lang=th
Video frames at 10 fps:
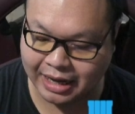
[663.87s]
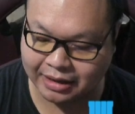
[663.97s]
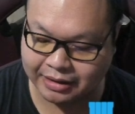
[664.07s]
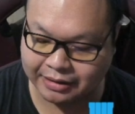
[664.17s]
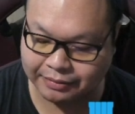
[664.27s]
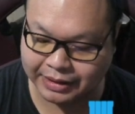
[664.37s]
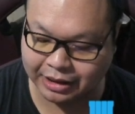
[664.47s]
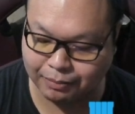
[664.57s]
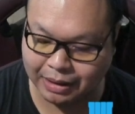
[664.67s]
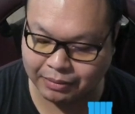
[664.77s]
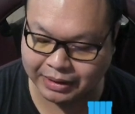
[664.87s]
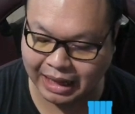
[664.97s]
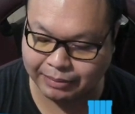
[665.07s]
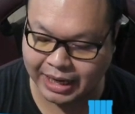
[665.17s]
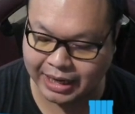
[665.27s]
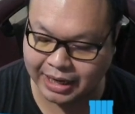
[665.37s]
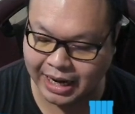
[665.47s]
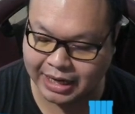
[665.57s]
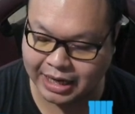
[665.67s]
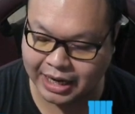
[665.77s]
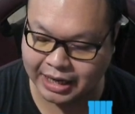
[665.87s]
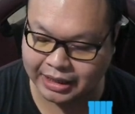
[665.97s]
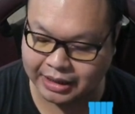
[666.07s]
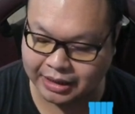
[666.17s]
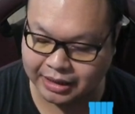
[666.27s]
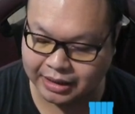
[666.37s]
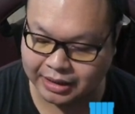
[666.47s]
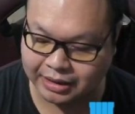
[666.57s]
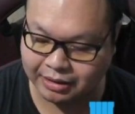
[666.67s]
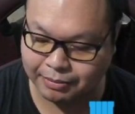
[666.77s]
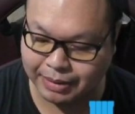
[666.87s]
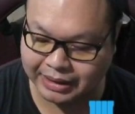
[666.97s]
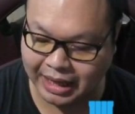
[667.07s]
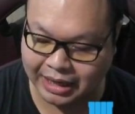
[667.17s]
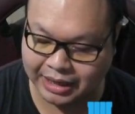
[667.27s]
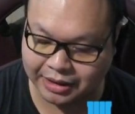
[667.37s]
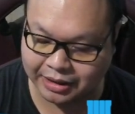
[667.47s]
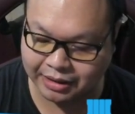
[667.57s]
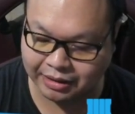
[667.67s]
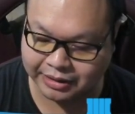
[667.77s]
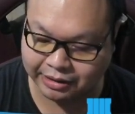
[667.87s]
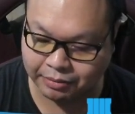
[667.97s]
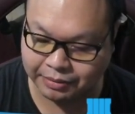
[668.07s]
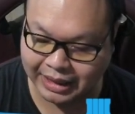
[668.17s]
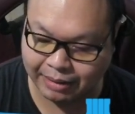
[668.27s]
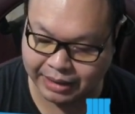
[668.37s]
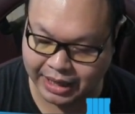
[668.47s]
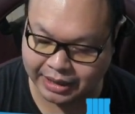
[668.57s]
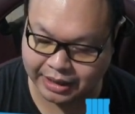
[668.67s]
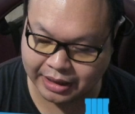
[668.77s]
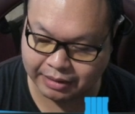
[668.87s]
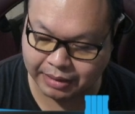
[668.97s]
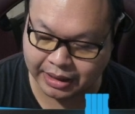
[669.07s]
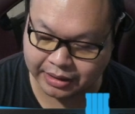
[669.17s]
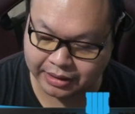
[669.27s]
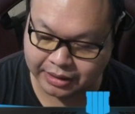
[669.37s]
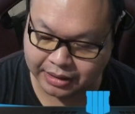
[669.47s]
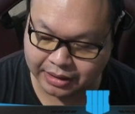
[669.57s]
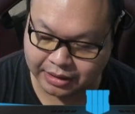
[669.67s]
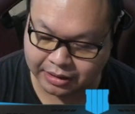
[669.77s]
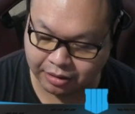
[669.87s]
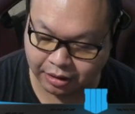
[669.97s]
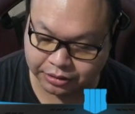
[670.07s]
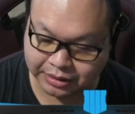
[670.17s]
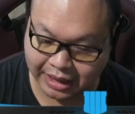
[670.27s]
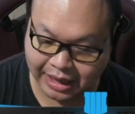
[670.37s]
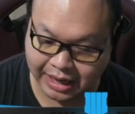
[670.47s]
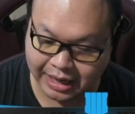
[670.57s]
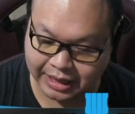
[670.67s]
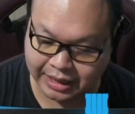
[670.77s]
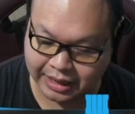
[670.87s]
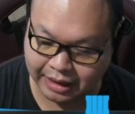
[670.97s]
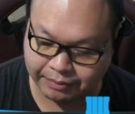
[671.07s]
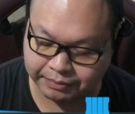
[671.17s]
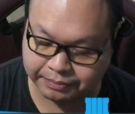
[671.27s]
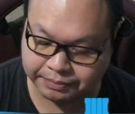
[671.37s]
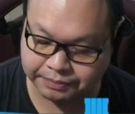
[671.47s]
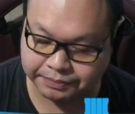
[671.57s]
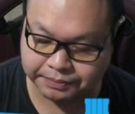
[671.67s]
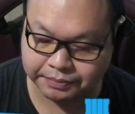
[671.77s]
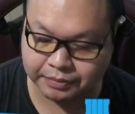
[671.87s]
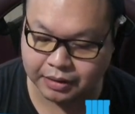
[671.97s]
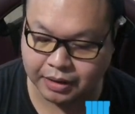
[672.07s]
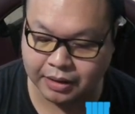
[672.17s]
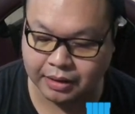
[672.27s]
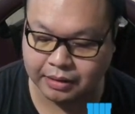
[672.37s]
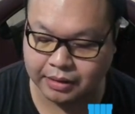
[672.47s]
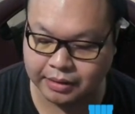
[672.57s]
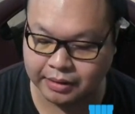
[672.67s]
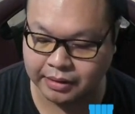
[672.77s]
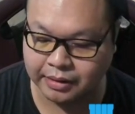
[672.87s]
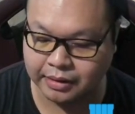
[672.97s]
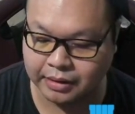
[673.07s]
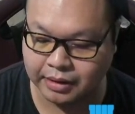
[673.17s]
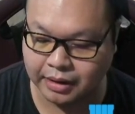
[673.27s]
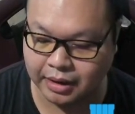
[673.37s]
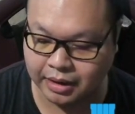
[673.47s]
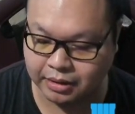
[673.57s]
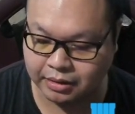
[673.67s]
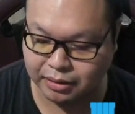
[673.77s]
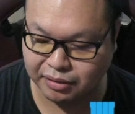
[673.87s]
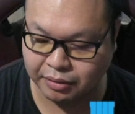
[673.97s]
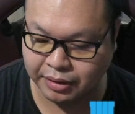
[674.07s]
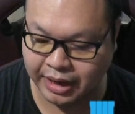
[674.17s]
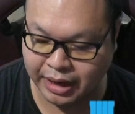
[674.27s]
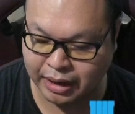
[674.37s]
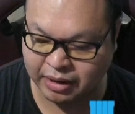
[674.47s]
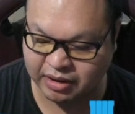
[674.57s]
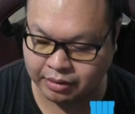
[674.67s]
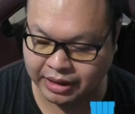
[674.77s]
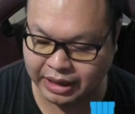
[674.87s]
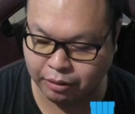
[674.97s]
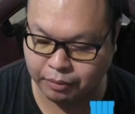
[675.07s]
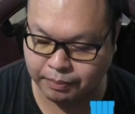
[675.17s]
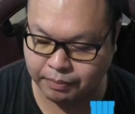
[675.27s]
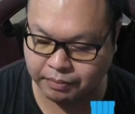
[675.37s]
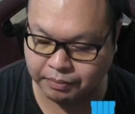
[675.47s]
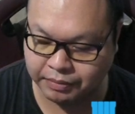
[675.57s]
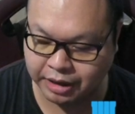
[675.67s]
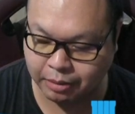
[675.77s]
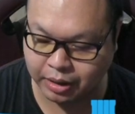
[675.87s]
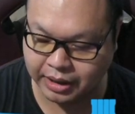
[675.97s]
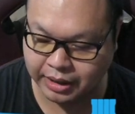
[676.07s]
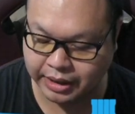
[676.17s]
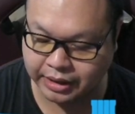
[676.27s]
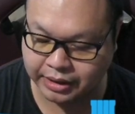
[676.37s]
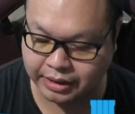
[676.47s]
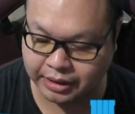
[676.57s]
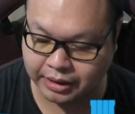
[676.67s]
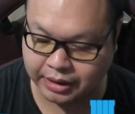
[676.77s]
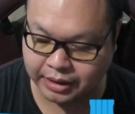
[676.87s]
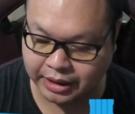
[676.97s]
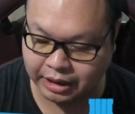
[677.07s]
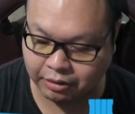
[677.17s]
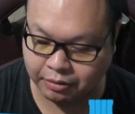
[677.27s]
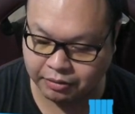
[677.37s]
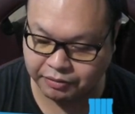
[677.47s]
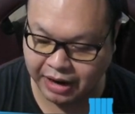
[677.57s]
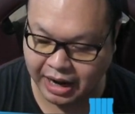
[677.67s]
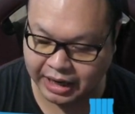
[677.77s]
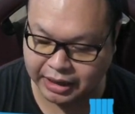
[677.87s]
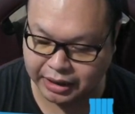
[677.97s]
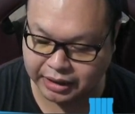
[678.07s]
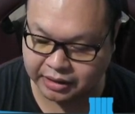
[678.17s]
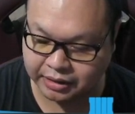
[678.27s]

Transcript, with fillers: นะไม่ต้องแบบว่าตามเลทก็ได้นะเนี่ยเมตตาทีเถอะอ่ะสรุปว่าตามเลทนะฮะมากล่องสุดท้ายนะครับ อืมอ่า โอเค เขียวเขียวหมดเลย เขียวฟ้าอันหนึ่ง